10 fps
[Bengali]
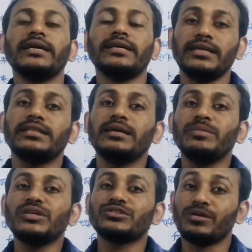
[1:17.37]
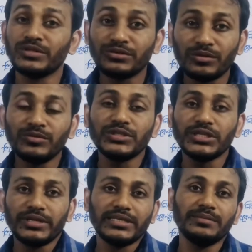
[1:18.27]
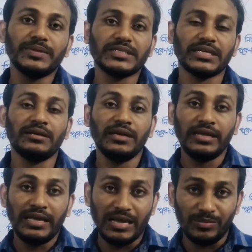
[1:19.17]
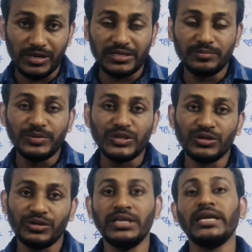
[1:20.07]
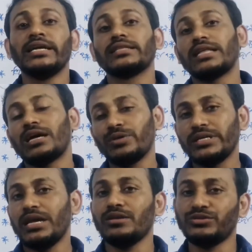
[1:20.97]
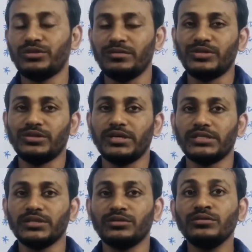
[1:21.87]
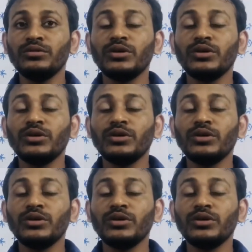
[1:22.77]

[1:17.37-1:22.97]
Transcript: ঠিক তেমনি সমাজকর্ম যেহেতু একটি পেশা এবং একটি বিষয় তারও একটি আলোচনার বিষয় আছে তো